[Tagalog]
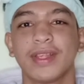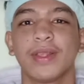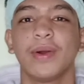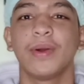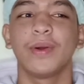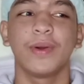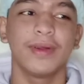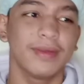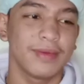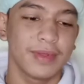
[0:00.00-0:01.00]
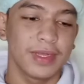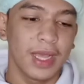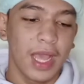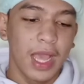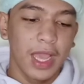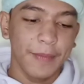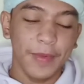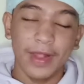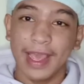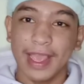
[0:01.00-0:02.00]
So, if
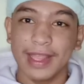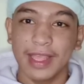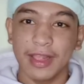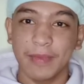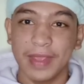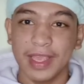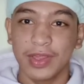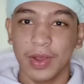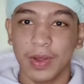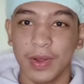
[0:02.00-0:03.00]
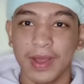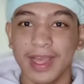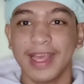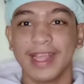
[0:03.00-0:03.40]
you like this video,